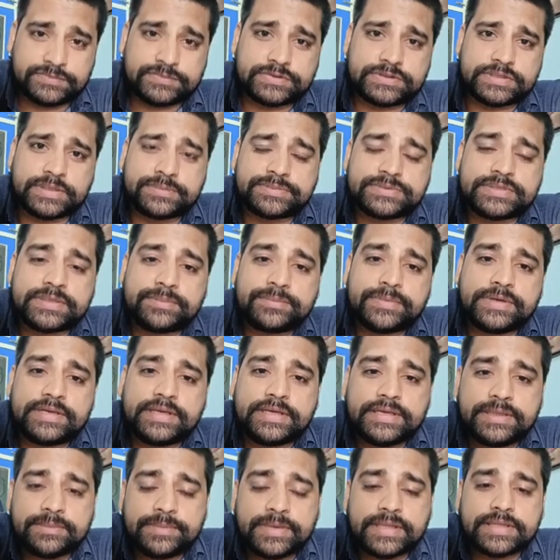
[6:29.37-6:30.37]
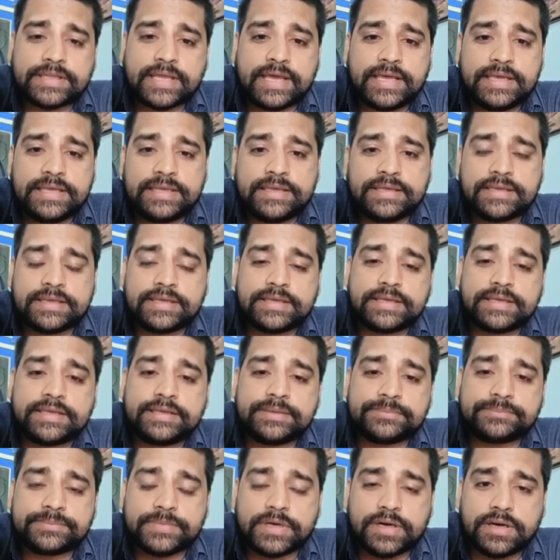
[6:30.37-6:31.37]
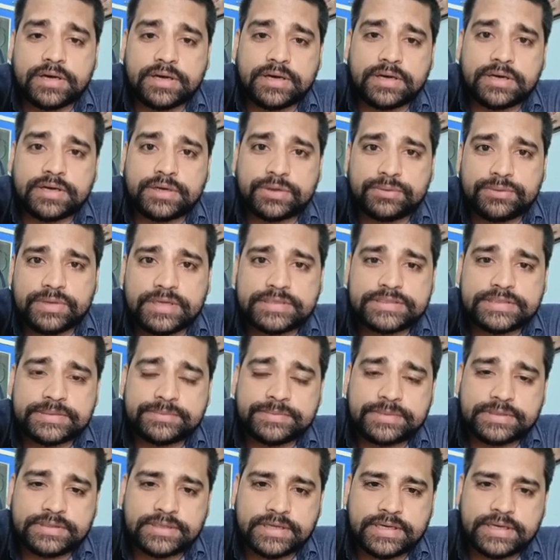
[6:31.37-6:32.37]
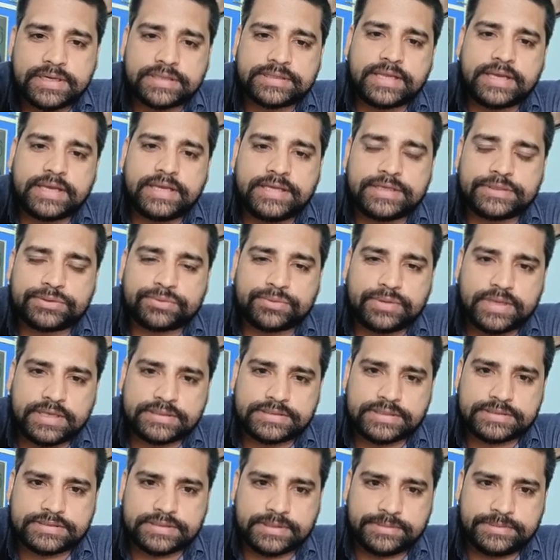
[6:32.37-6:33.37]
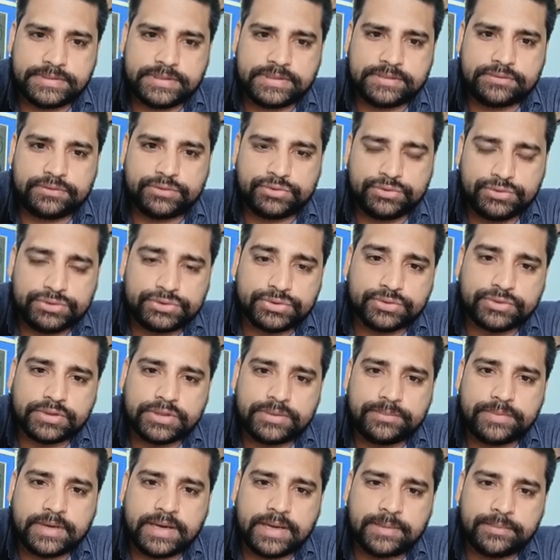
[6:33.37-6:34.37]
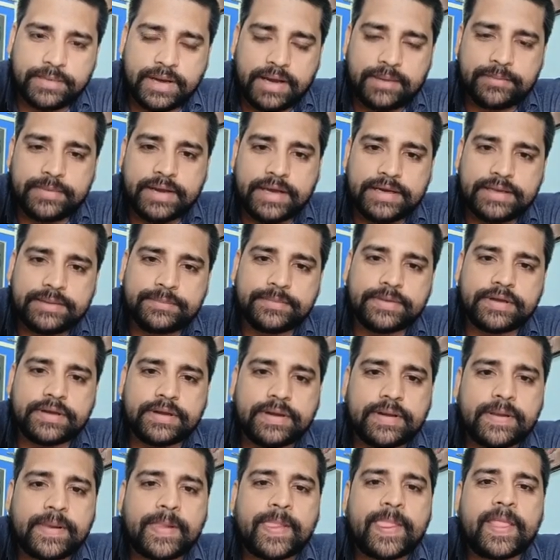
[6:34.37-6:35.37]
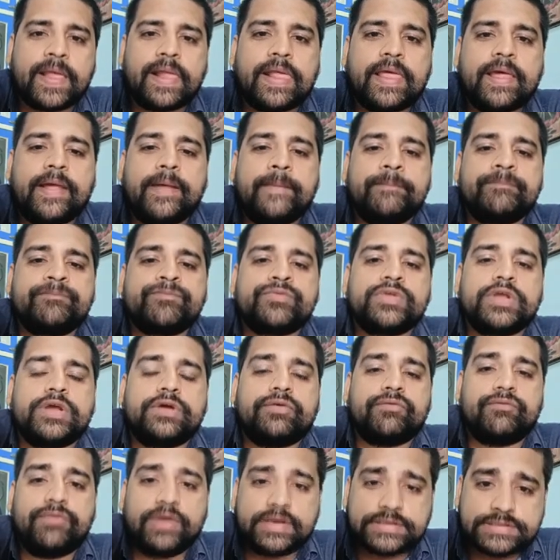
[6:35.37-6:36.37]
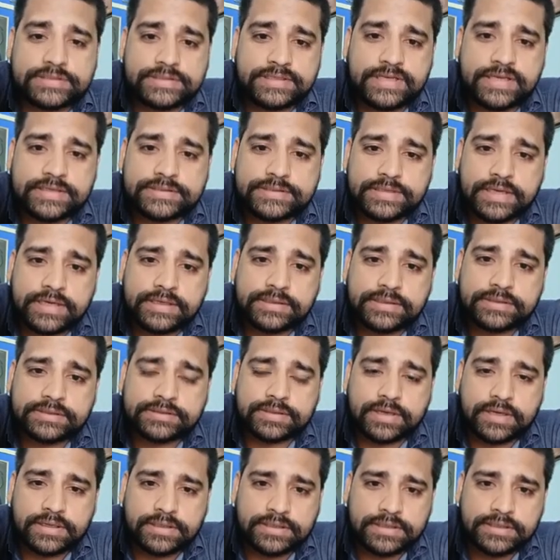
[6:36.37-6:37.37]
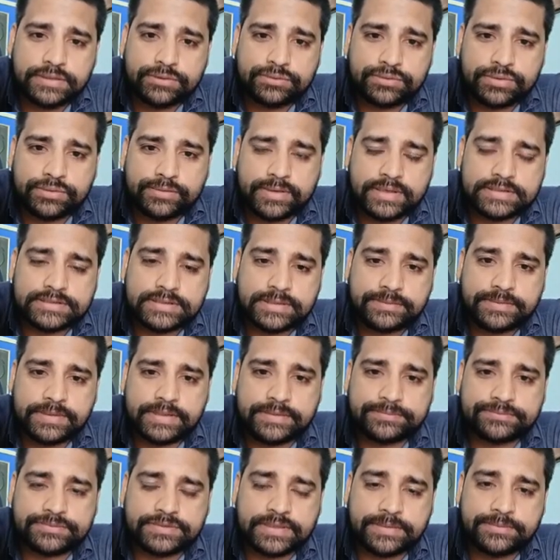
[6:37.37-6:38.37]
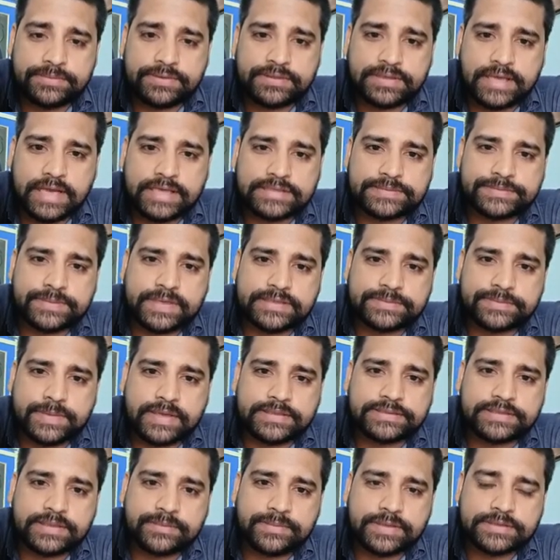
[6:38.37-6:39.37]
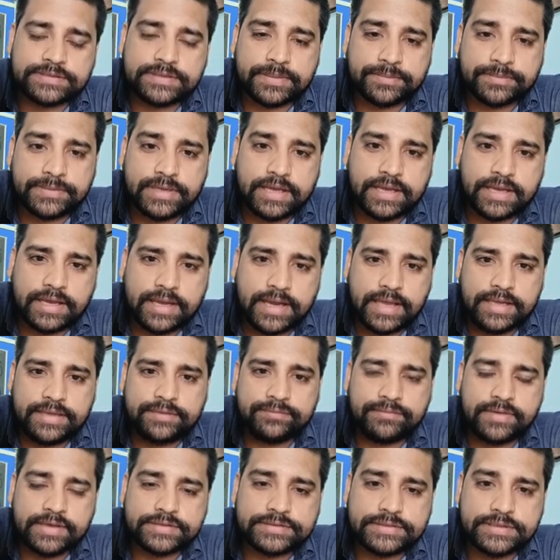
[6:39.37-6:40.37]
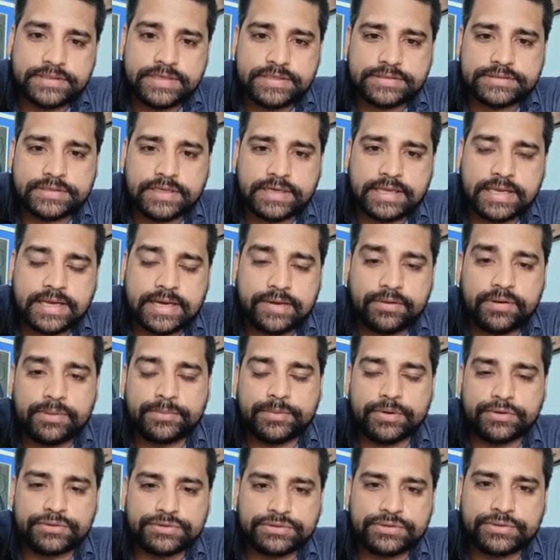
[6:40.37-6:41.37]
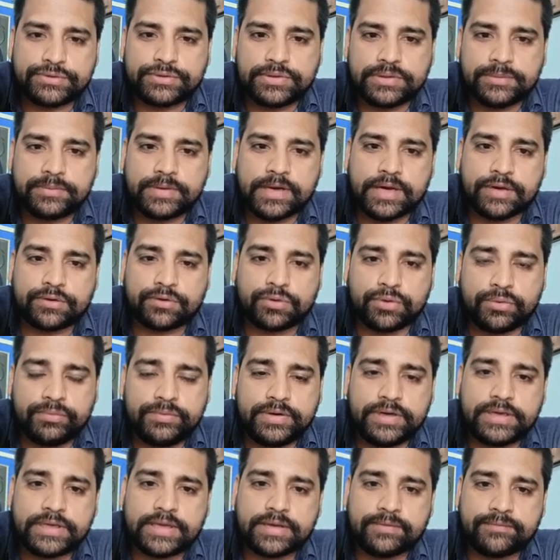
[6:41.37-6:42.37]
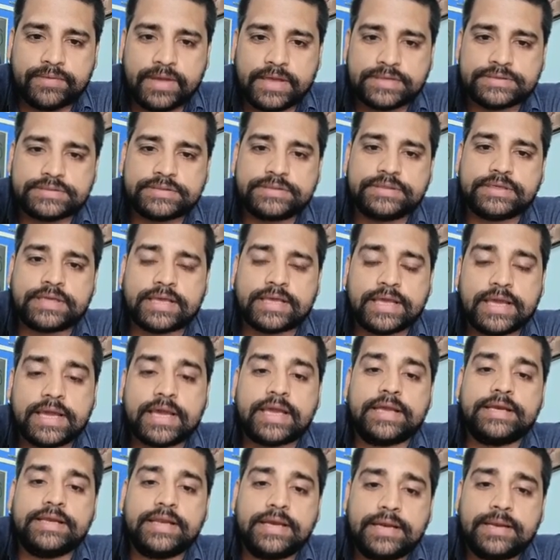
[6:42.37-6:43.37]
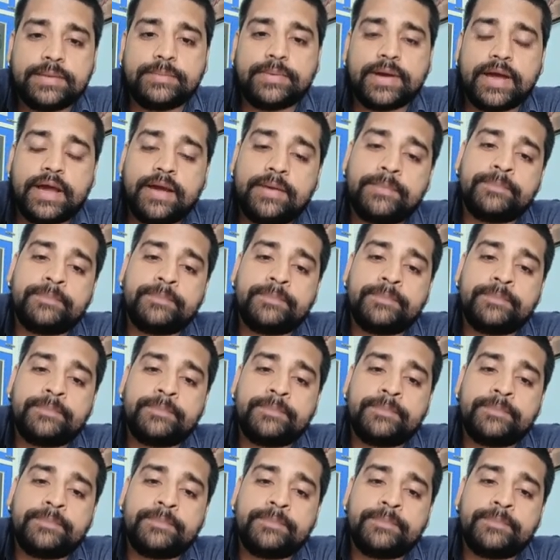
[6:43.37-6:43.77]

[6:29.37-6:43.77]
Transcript: सबसे पहले ये बताई कि रउआ सबे देखा नहीं कि थोड़ा सा सभे लूज हो गई बा महामारी में वैक्सीनेशन कंटिन्यू रुआ सबे जे भी आसपास बाचल बा सबके कराई वैक्सीनेशन करावल बहुत जरूरी बा कोविड के वैक्सीन के के ले ले बा